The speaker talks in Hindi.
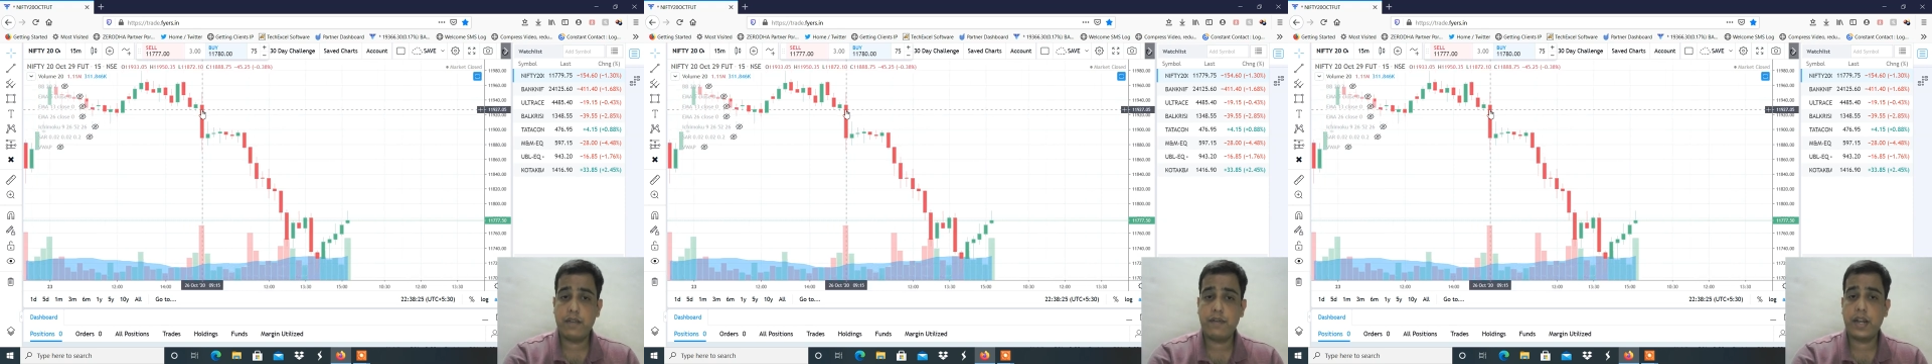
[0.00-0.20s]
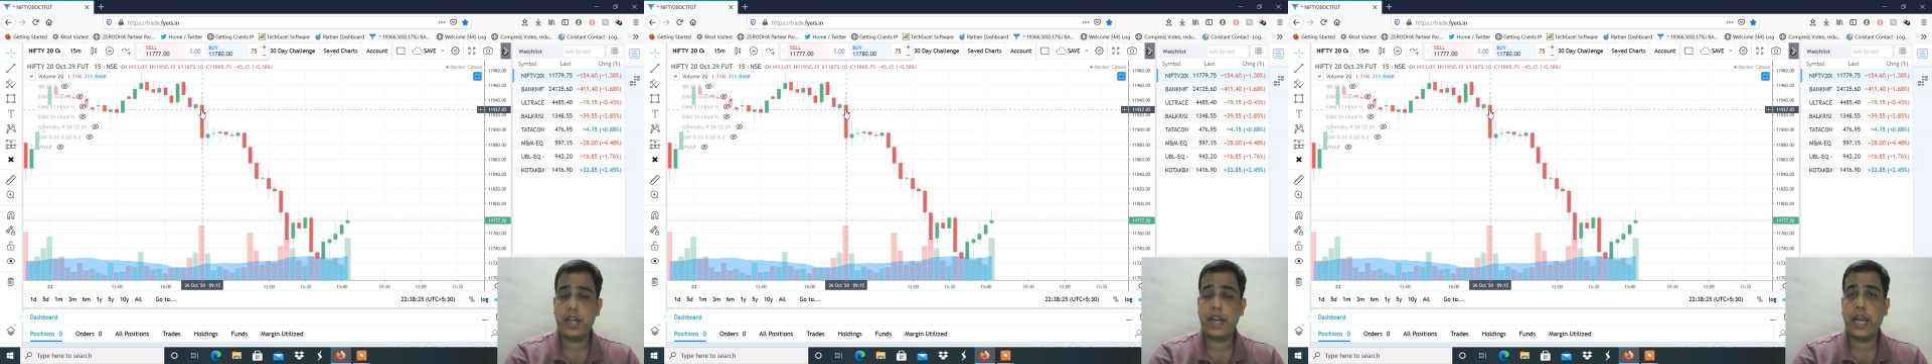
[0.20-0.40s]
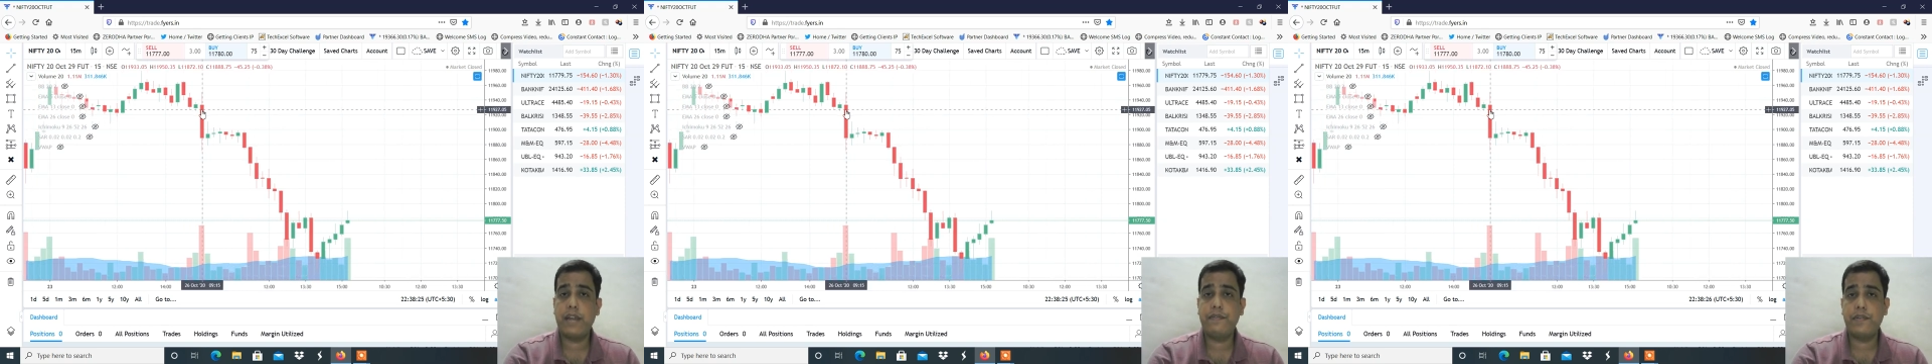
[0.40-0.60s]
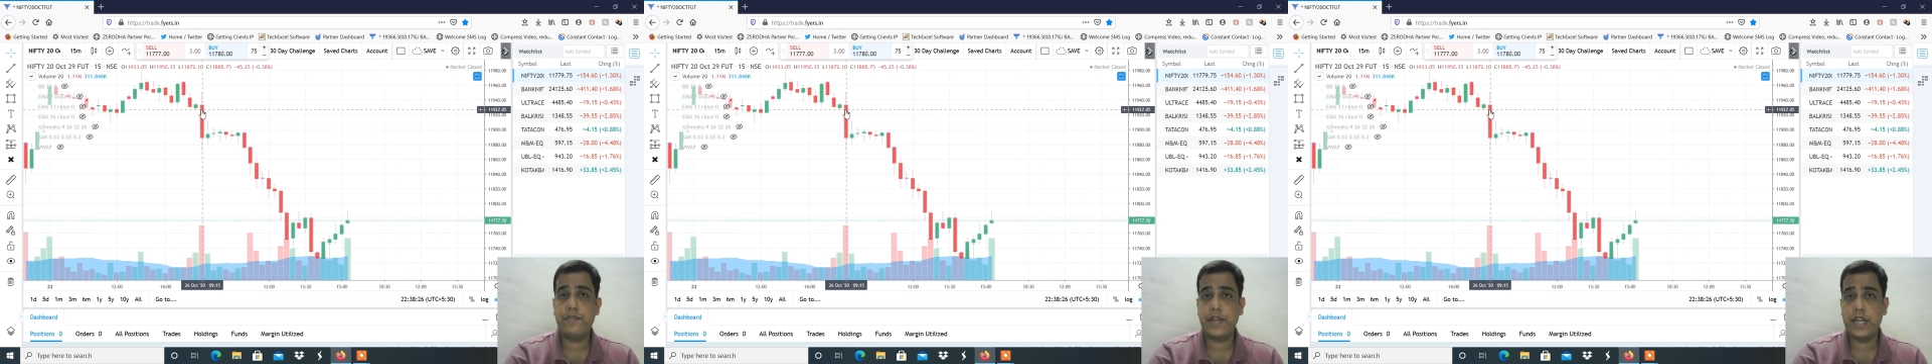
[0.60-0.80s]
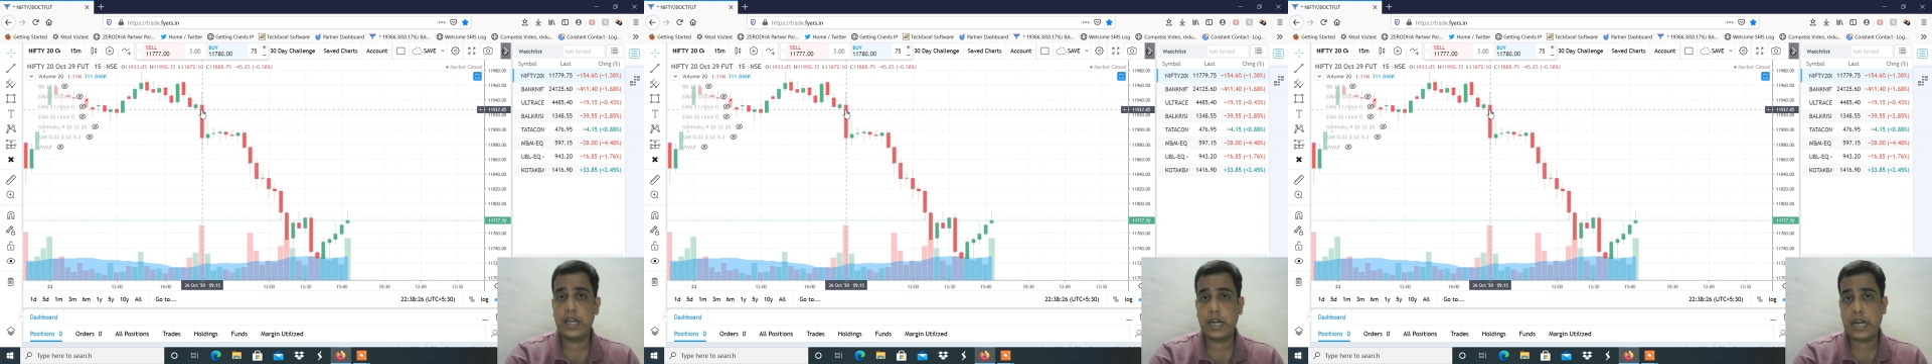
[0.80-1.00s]
ये वाला
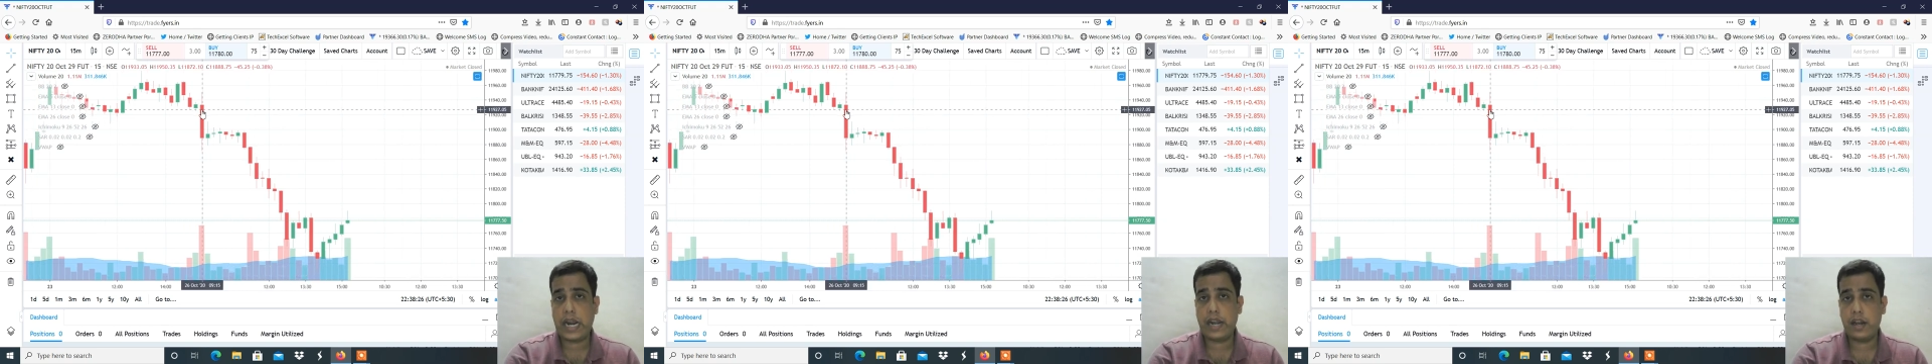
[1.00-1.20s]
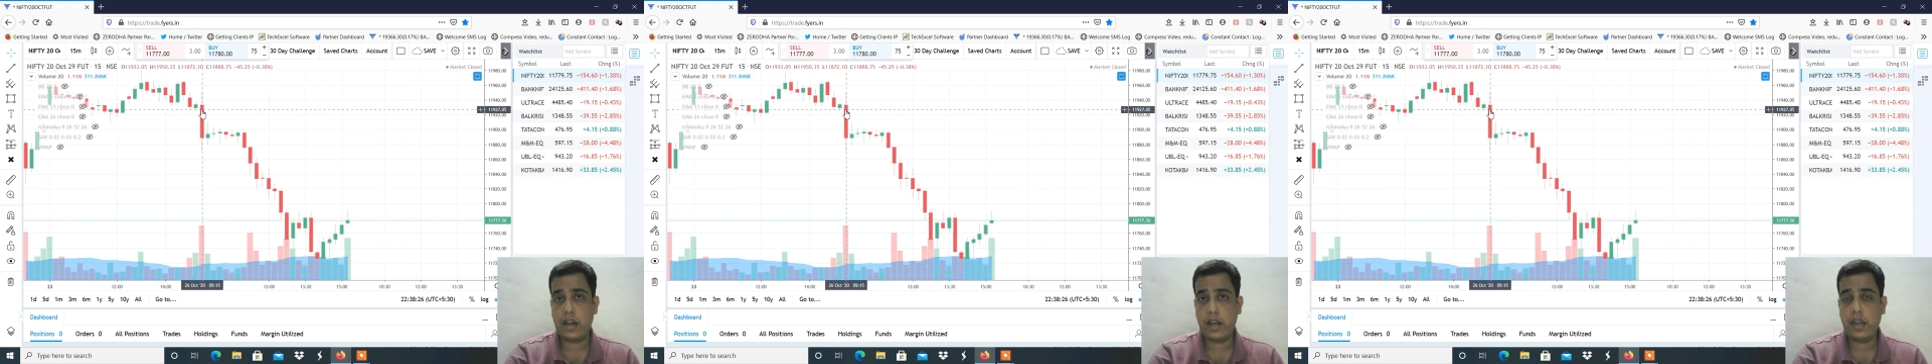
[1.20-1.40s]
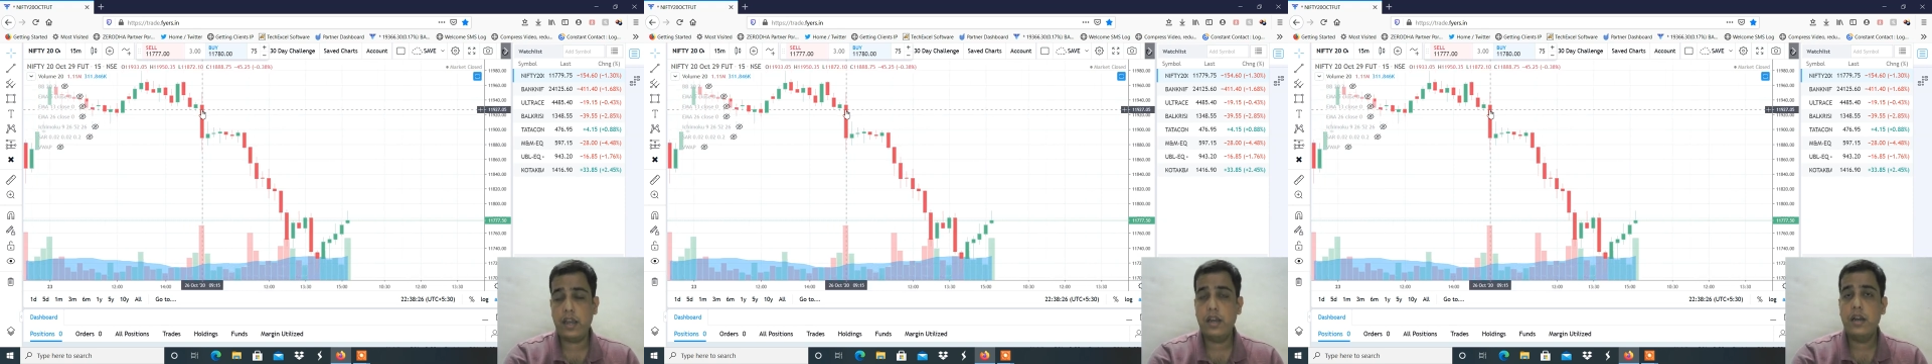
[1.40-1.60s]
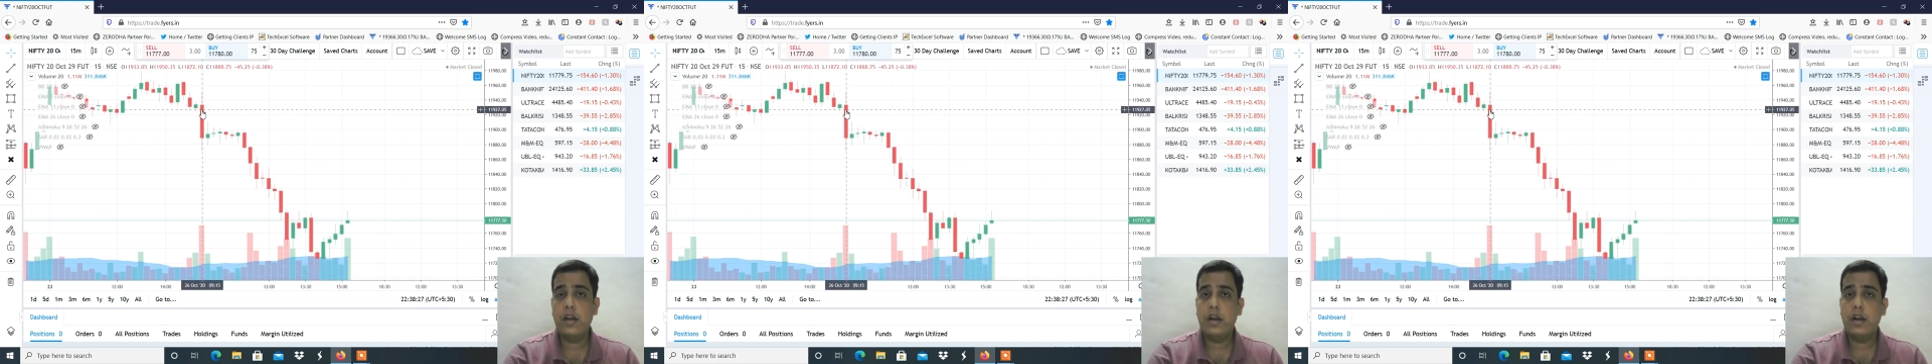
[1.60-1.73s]
915 का कैंडल है